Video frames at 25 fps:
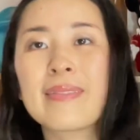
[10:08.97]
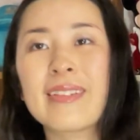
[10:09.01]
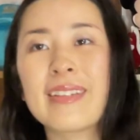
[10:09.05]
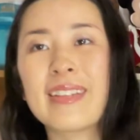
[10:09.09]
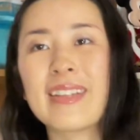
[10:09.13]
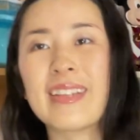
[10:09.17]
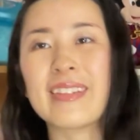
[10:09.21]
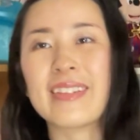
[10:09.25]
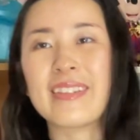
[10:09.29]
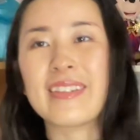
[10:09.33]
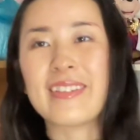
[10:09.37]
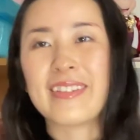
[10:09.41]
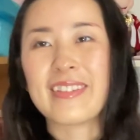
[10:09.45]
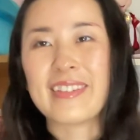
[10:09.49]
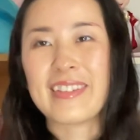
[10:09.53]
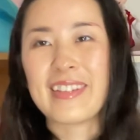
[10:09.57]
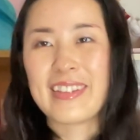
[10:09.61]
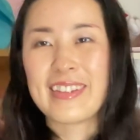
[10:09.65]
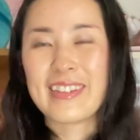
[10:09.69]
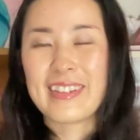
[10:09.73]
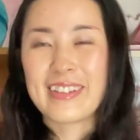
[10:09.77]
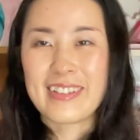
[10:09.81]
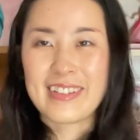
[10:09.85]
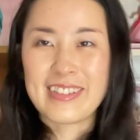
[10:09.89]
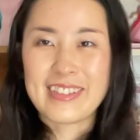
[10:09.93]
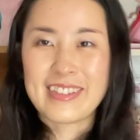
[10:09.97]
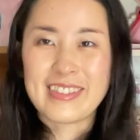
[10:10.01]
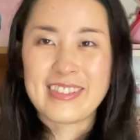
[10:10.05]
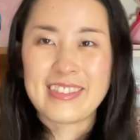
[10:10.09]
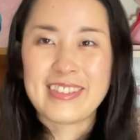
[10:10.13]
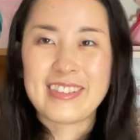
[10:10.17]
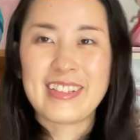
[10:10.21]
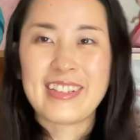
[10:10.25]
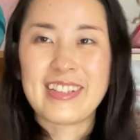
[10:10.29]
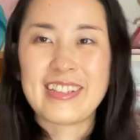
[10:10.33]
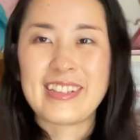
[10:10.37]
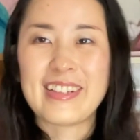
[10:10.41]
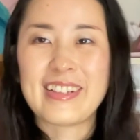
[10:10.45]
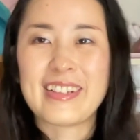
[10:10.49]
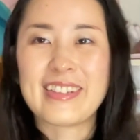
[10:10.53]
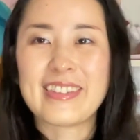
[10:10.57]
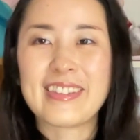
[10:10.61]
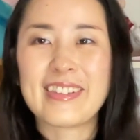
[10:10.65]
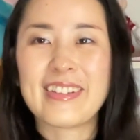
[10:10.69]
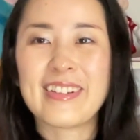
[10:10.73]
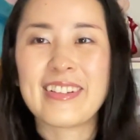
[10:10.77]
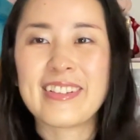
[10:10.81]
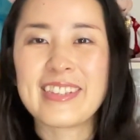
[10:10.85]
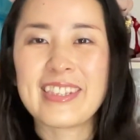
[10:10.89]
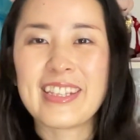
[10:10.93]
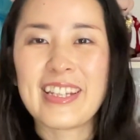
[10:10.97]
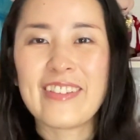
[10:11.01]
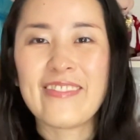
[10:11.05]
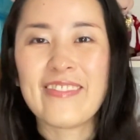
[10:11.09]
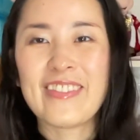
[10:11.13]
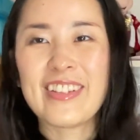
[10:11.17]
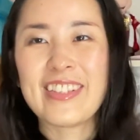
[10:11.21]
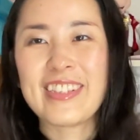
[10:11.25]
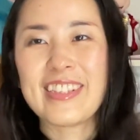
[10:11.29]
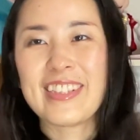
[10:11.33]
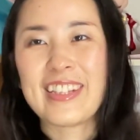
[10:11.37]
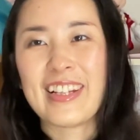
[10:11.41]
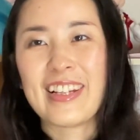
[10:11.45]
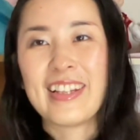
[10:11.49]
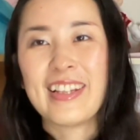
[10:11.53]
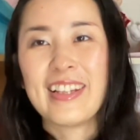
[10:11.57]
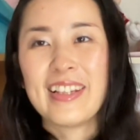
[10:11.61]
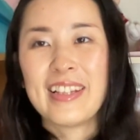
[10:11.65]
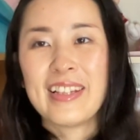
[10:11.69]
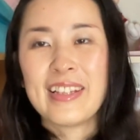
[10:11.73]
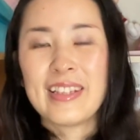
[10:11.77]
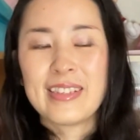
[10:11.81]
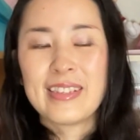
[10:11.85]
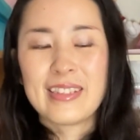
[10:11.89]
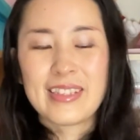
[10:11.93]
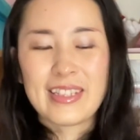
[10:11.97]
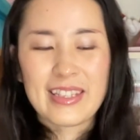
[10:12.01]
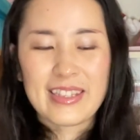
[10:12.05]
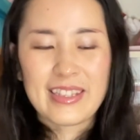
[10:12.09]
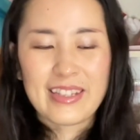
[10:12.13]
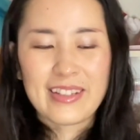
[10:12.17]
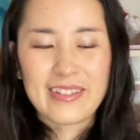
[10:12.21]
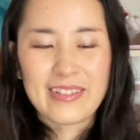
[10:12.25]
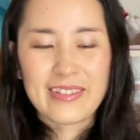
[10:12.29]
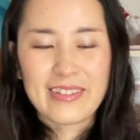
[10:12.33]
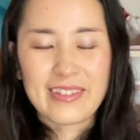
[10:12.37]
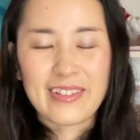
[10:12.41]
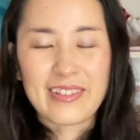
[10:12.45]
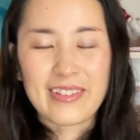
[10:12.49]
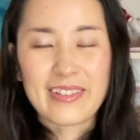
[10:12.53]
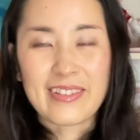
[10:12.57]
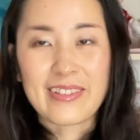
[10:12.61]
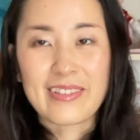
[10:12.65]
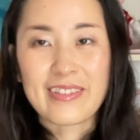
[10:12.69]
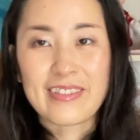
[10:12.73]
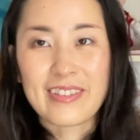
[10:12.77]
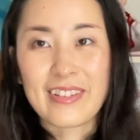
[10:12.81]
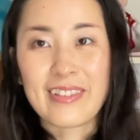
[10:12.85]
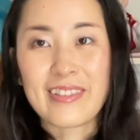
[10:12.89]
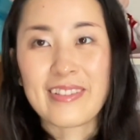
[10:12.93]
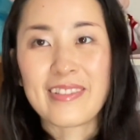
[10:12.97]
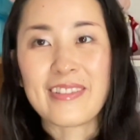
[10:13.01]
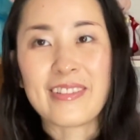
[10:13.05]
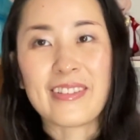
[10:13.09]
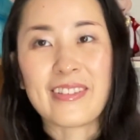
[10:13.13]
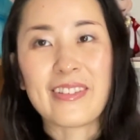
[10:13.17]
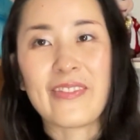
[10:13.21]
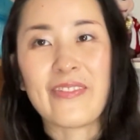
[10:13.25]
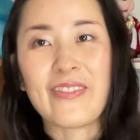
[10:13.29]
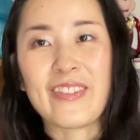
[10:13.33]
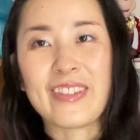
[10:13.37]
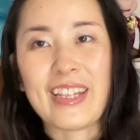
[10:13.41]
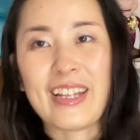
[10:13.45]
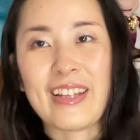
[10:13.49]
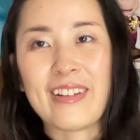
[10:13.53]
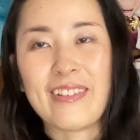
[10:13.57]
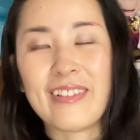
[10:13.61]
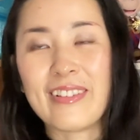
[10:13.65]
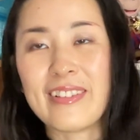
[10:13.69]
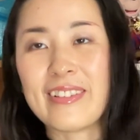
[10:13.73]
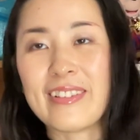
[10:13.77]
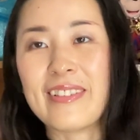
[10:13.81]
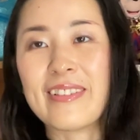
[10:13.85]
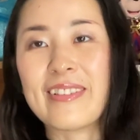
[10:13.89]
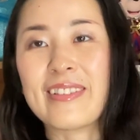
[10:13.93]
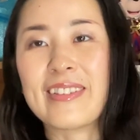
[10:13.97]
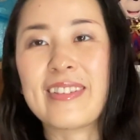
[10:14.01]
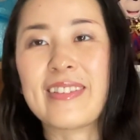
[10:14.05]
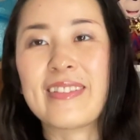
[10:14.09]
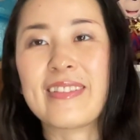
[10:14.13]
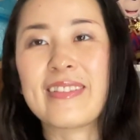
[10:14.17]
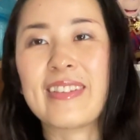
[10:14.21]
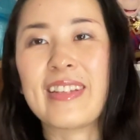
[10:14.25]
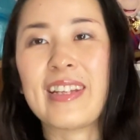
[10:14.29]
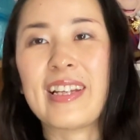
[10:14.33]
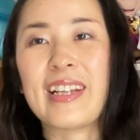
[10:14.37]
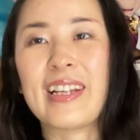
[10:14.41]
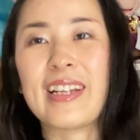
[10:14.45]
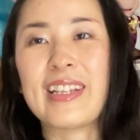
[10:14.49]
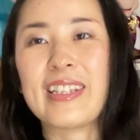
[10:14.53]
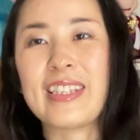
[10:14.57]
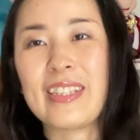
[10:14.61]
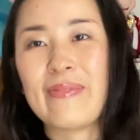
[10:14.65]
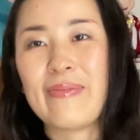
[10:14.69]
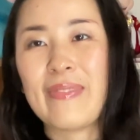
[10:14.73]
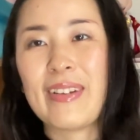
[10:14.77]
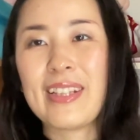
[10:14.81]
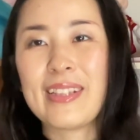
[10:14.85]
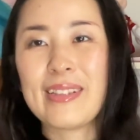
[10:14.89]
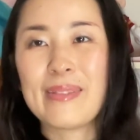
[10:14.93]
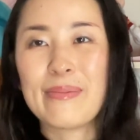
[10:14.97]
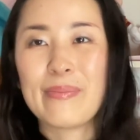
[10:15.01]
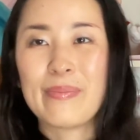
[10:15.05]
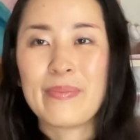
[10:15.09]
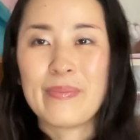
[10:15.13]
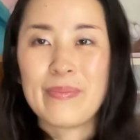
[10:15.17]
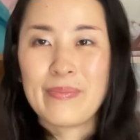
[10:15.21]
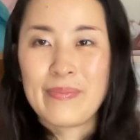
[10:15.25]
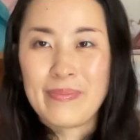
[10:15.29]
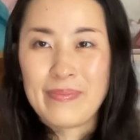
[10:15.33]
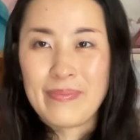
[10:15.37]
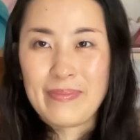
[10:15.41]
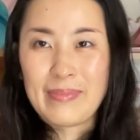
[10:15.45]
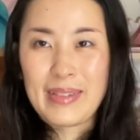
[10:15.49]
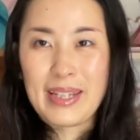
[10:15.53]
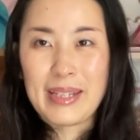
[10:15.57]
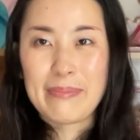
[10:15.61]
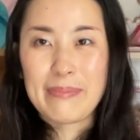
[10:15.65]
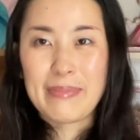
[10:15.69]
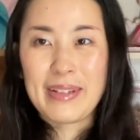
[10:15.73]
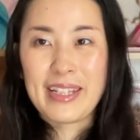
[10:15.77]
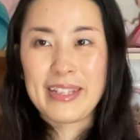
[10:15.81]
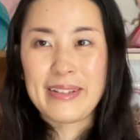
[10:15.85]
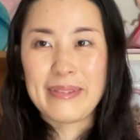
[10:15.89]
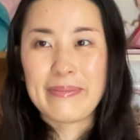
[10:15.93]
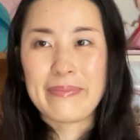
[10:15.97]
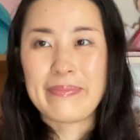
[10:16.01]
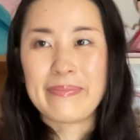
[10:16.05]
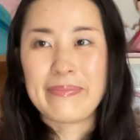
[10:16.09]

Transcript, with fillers: 以上ですご視聴ありがとうございましたチャンネル登録とグッドボタンをよろしくお願いします。バイバイ。